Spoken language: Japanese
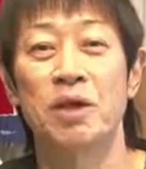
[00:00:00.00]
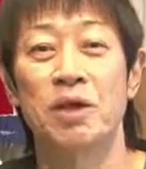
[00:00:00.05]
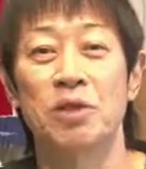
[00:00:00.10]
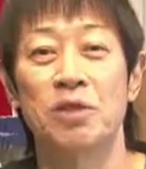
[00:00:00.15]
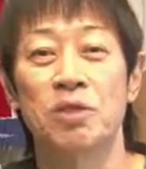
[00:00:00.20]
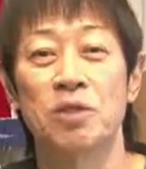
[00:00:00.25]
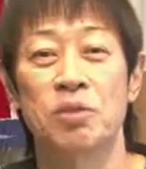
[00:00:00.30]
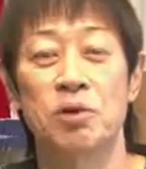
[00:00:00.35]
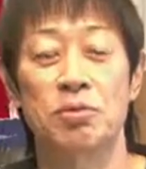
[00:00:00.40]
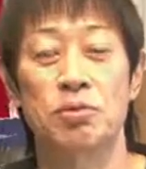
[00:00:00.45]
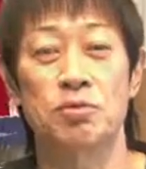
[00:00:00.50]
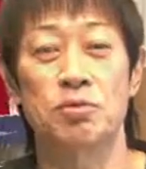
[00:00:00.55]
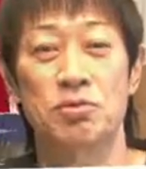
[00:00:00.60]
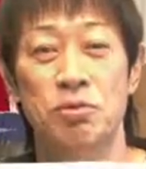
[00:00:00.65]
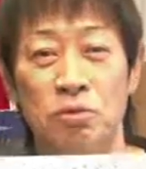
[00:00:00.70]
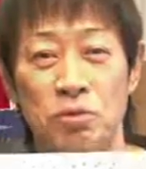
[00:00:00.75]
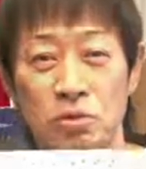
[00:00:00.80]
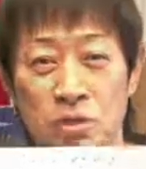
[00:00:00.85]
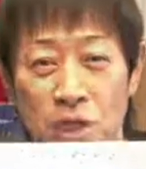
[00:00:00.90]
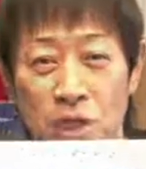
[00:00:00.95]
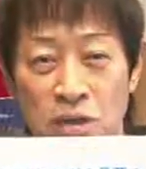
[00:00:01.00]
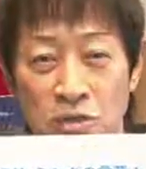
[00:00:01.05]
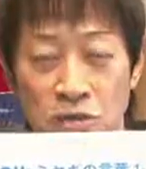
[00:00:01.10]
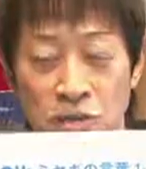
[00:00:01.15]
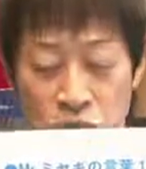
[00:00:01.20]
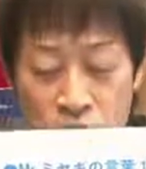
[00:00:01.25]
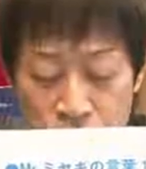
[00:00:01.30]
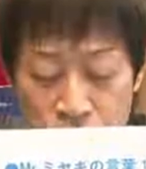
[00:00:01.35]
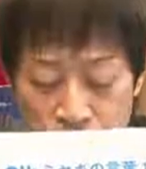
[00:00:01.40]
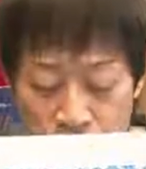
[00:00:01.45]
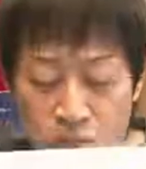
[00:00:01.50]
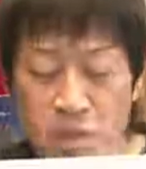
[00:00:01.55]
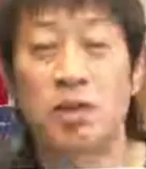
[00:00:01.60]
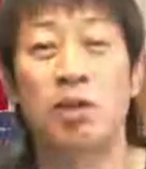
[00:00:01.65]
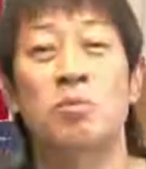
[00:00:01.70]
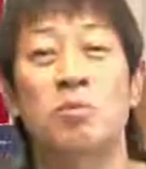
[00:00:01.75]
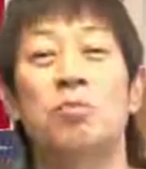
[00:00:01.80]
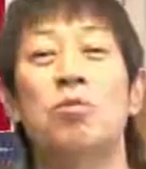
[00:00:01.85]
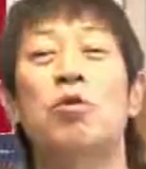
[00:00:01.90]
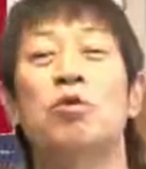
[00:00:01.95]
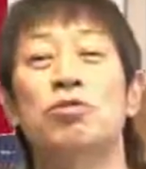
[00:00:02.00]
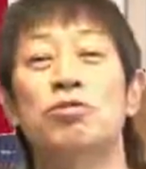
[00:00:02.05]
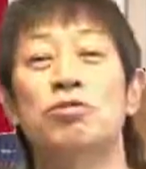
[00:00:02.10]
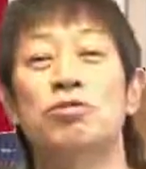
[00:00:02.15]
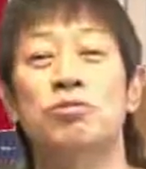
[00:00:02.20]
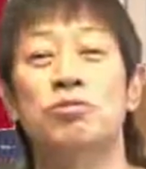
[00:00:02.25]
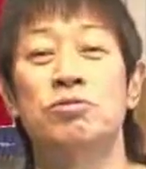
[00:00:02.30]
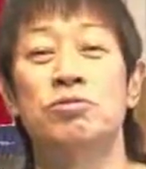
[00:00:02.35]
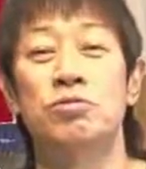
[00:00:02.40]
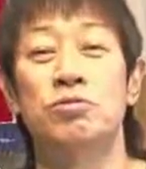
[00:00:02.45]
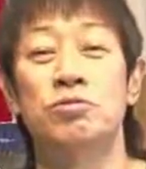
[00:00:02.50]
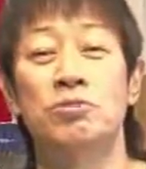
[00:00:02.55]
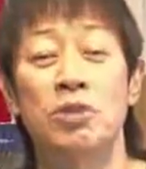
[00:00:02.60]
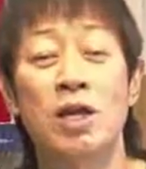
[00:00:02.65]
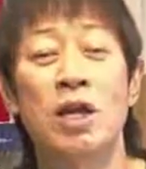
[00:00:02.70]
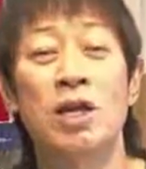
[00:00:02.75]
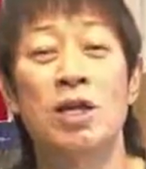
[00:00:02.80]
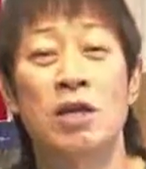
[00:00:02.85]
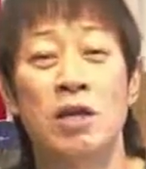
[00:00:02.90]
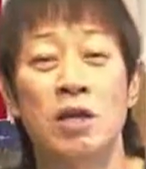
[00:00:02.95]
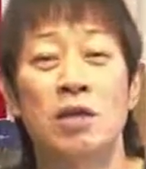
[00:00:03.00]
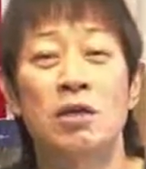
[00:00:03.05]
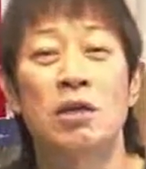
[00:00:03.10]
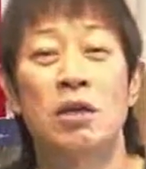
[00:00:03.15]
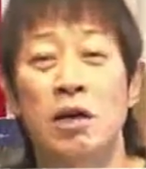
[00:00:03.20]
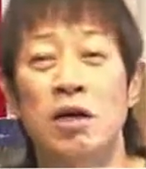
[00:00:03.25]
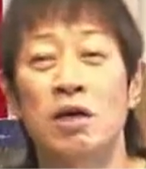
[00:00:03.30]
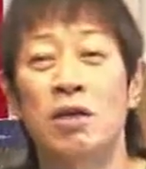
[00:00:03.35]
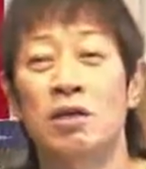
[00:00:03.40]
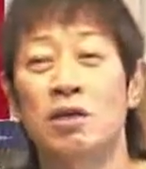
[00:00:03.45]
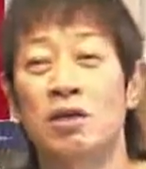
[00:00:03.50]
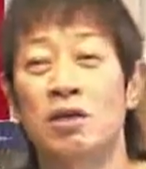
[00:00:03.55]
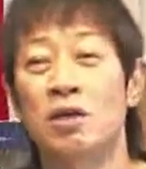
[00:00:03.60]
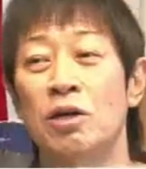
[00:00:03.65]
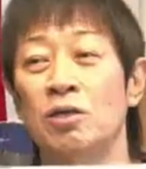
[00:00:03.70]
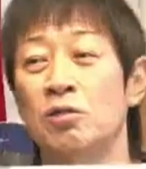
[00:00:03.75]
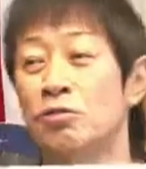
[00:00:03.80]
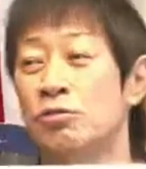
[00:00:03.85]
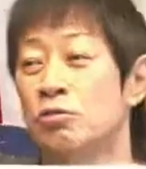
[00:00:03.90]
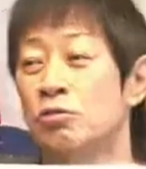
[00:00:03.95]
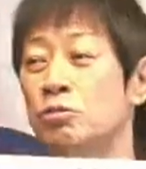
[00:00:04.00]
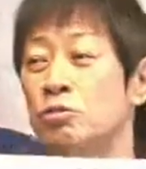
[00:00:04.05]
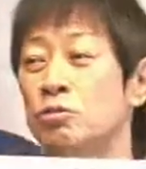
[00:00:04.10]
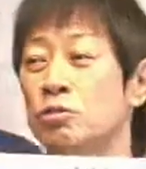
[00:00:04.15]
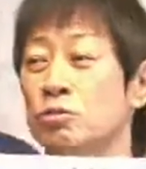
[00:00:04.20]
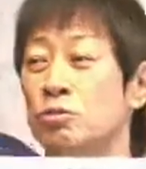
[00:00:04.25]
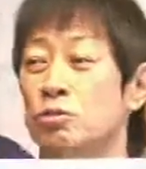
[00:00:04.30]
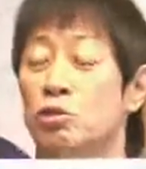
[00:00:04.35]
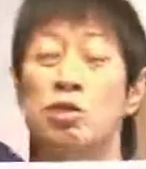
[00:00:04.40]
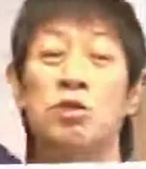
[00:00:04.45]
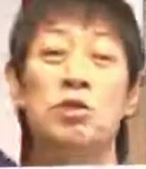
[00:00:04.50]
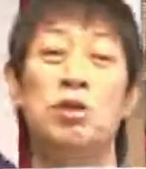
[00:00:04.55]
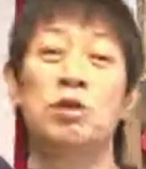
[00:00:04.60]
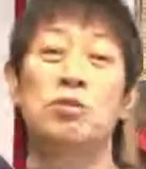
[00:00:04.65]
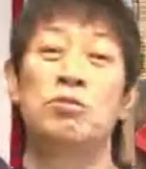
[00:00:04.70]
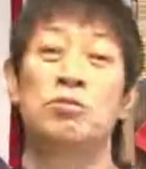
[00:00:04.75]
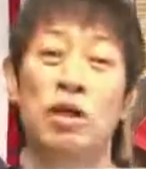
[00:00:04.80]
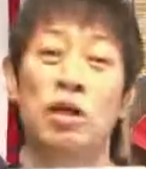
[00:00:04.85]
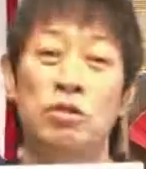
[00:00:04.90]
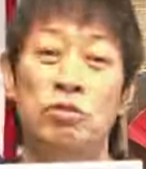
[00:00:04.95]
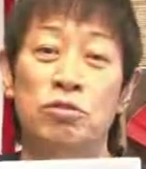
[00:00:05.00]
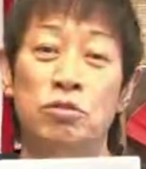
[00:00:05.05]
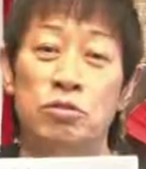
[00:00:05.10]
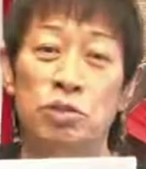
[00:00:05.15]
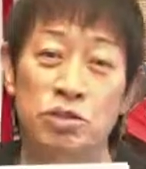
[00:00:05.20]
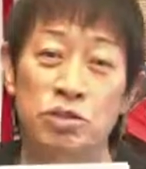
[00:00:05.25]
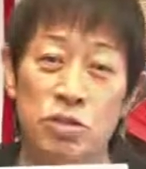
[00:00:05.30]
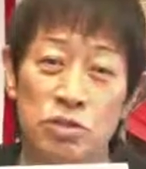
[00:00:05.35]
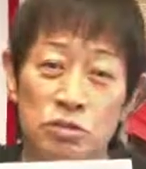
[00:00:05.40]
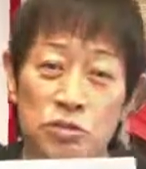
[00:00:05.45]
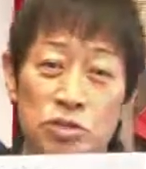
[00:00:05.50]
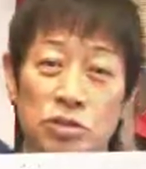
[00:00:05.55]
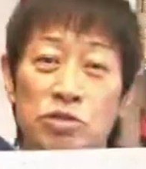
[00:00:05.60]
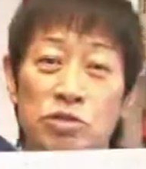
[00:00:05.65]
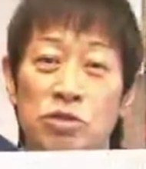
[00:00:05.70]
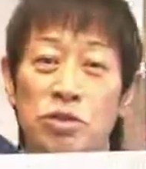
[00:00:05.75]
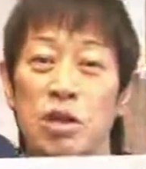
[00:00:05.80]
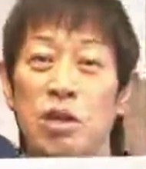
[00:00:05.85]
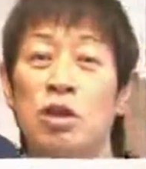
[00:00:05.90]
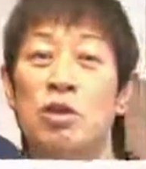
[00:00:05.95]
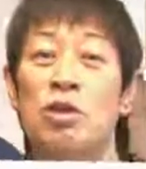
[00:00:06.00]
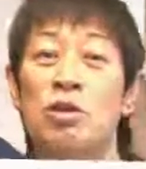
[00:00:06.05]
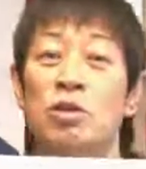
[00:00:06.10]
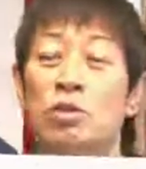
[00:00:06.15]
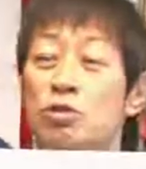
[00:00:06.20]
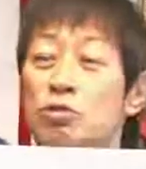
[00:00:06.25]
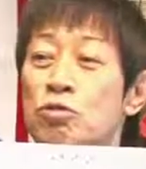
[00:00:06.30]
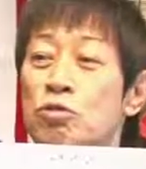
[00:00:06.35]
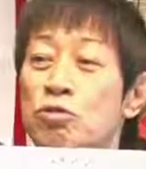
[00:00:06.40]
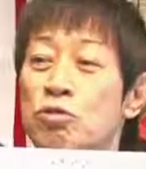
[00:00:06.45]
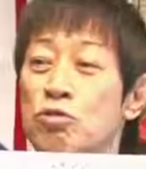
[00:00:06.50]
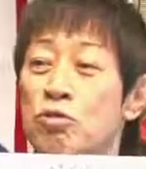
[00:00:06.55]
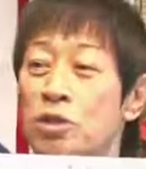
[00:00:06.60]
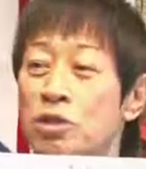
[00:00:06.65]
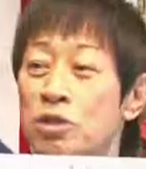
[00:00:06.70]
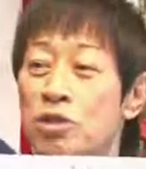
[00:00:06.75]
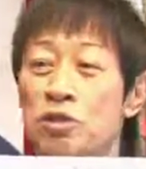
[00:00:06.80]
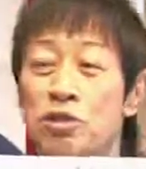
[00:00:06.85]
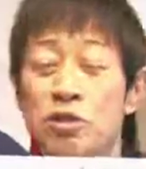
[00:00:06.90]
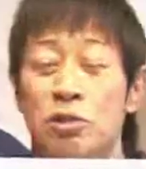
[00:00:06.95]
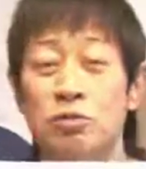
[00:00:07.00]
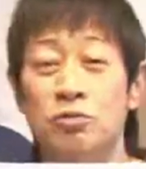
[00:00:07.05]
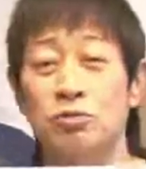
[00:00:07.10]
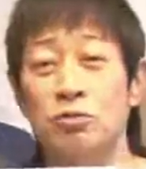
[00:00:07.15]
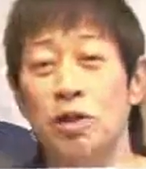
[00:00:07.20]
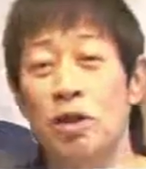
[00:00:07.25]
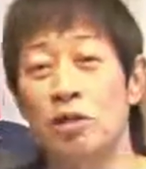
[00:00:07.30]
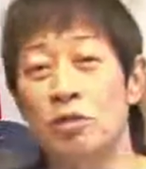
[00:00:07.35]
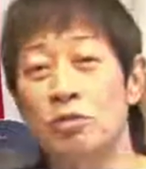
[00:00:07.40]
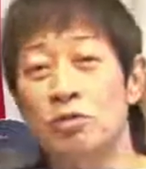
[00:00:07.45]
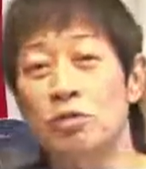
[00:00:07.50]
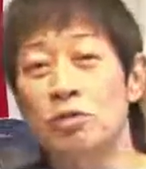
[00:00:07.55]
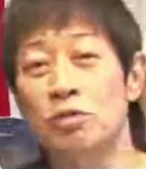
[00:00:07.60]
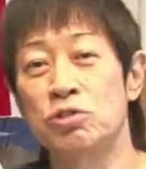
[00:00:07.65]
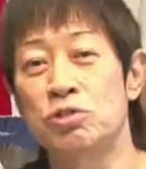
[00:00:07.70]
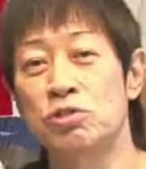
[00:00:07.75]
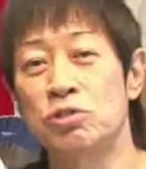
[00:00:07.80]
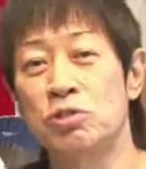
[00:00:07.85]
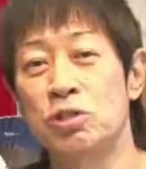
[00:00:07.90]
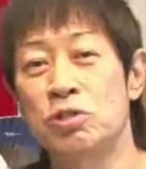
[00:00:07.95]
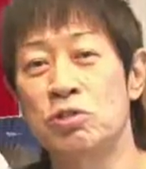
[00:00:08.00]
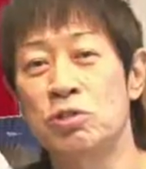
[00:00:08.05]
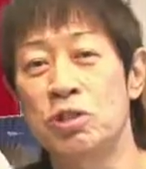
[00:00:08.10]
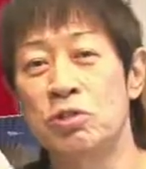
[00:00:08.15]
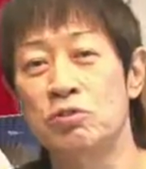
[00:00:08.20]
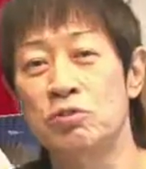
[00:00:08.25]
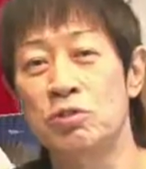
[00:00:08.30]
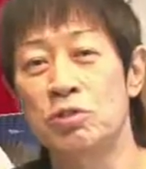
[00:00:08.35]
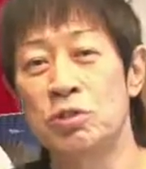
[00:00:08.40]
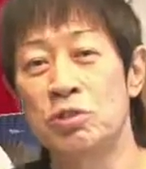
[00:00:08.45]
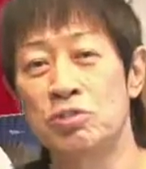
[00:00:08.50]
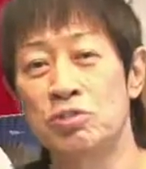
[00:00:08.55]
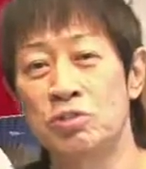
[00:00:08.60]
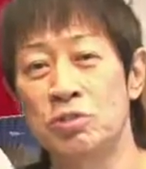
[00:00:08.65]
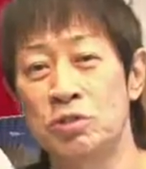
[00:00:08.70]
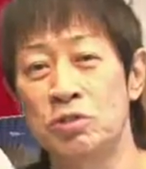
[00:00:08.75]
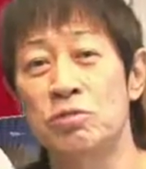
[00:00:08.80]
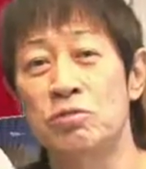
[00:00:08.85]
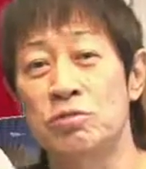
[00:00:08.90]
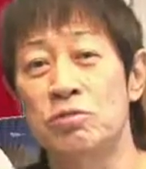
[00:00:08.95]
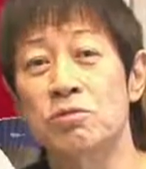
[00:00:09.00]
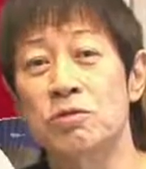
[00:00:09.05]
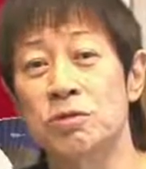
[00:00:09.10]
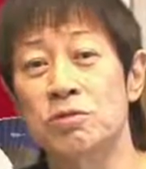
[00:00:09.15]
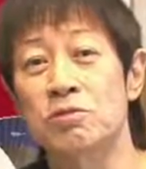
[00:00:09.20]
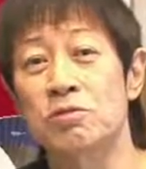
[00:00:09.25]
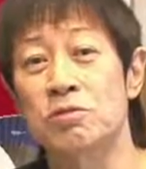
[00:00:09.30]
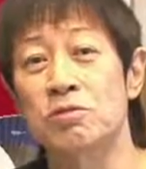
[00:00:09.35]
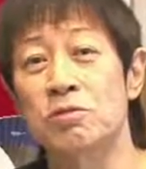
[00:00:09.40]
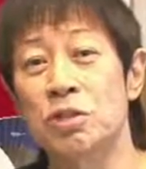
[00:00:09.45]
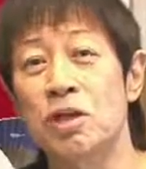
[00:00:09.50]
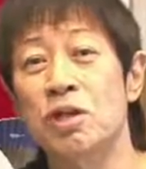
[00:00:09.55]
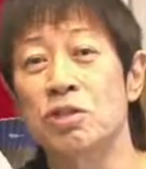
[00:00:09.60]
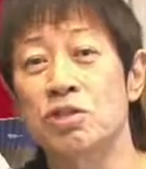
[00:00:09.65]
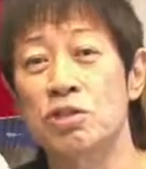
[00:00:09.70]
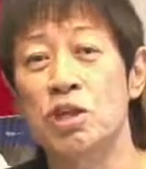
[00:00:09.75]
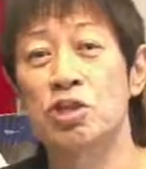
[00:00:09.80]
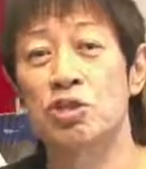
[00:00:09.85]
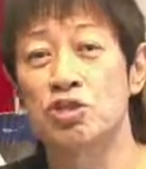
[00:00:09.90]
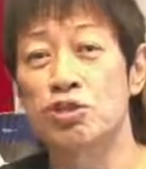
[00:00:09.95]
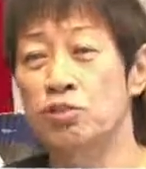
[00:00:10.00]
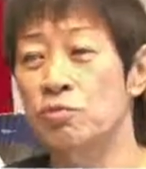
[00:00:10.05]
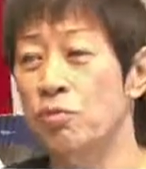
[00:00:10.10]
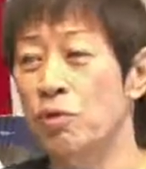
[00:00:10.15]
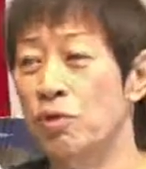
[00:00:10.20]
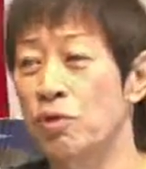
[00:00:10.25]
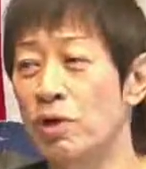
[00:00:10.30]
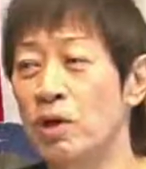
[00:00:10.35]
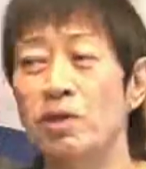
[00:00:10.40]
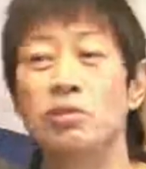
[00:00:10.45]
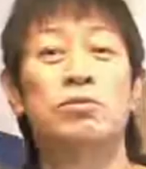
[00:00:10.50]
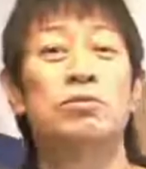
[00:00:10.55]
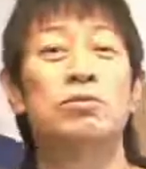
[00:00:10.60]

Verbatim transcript: 来たものを確実に防御するというね。はい。あの、自衛隊のね、友達がいるんですけどね、そういう話になるとね、これ自衛隊の理念と同じですよね。専守防衛